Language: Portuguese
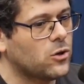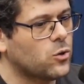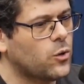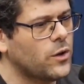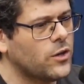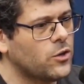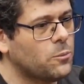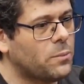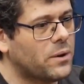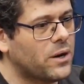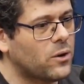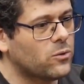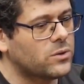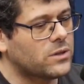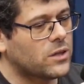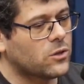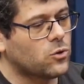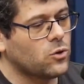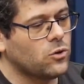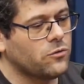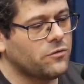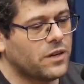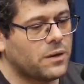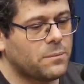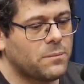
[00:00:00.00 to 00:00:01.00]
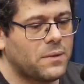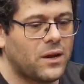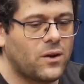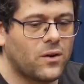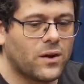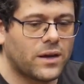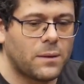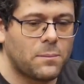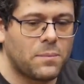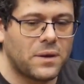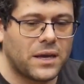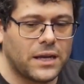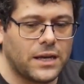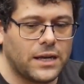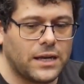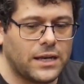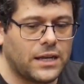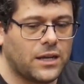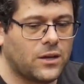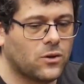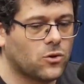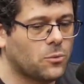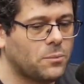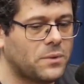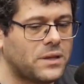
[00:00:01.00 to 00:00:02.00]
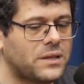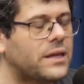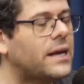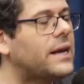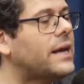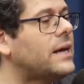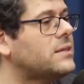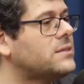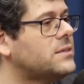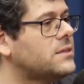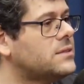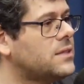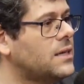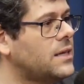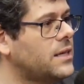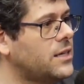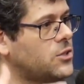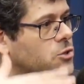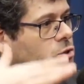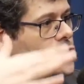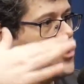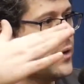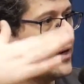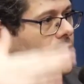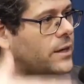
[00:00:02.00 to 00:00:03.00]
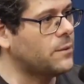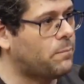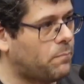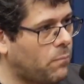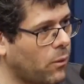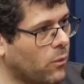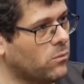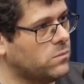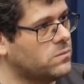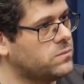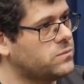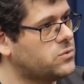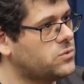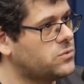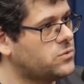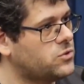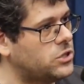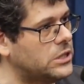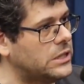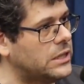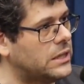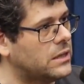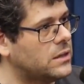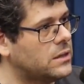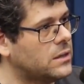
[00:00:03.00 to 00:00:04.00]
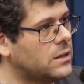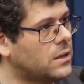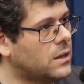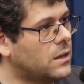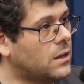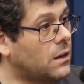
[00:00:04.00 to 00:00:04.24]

o ruído branco tá tudo vermelho aqui pequenininho, não me interessa esse lixo. Aí ele, pum, tira.